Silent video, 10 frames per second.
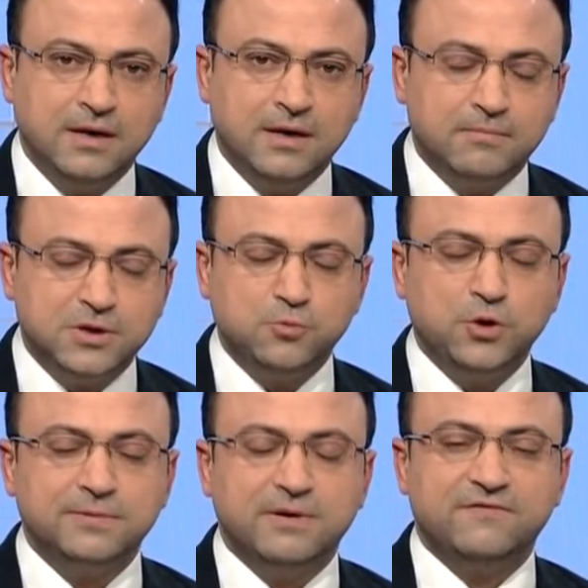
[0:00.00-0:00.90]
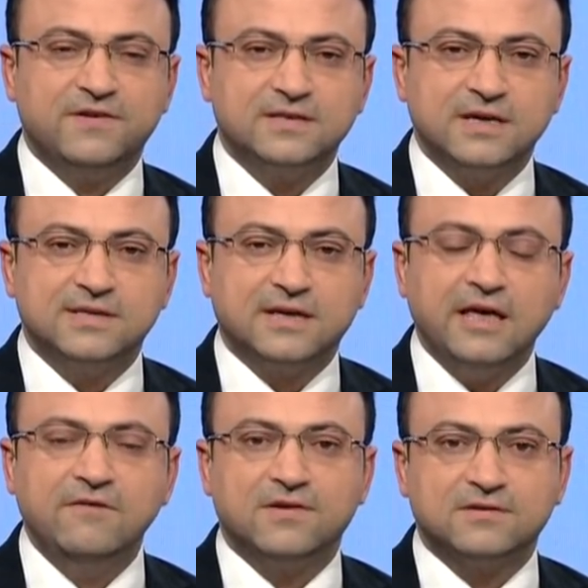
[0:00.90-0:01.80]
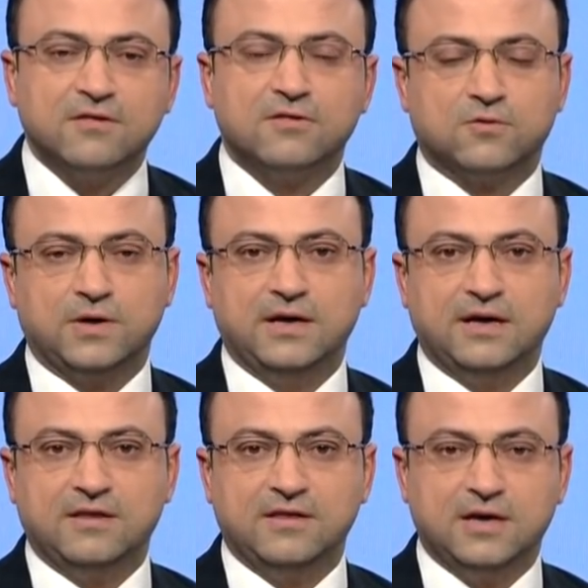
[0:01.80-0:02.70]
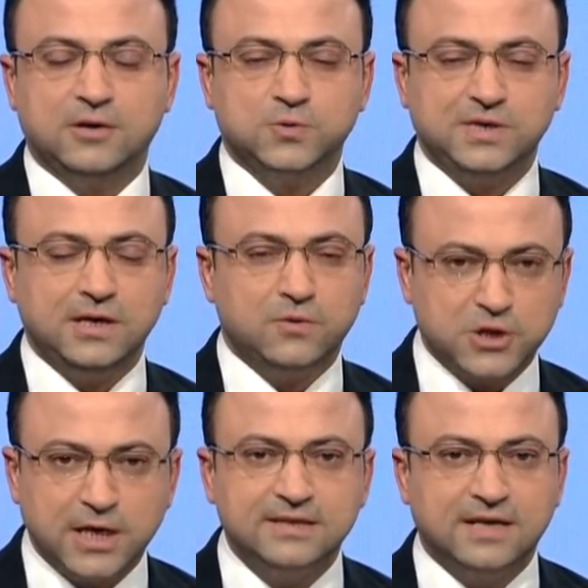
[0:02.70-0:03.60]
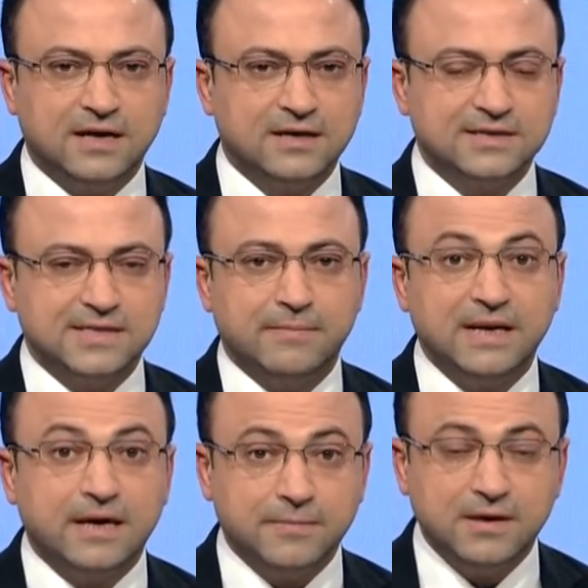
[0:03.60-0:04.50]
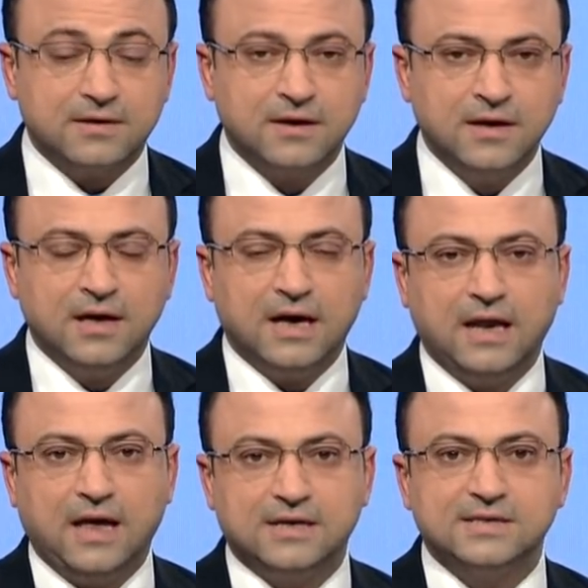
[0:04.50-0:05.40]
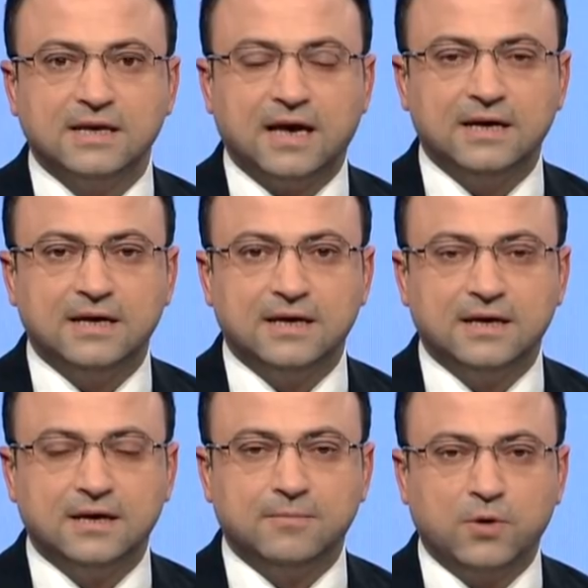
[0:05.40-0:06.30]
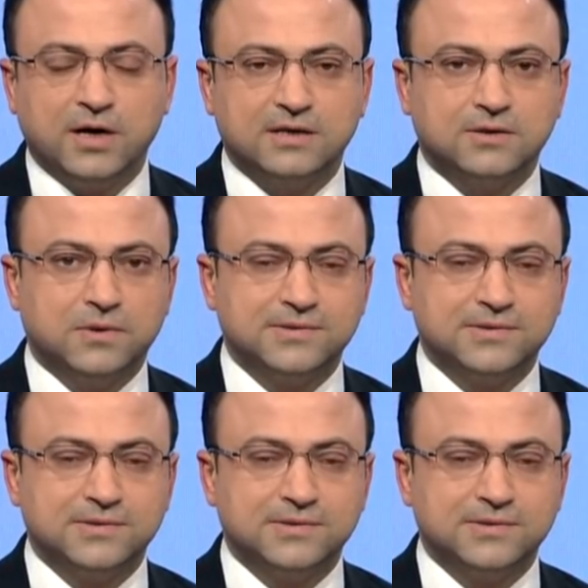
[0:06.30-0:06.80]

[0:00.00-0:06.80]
مجموعه ملفات قيصر كيف تنظر الى هذه الجزئيه وشاهدنا الانقسام الكبير الحاصل على مواقع التواصل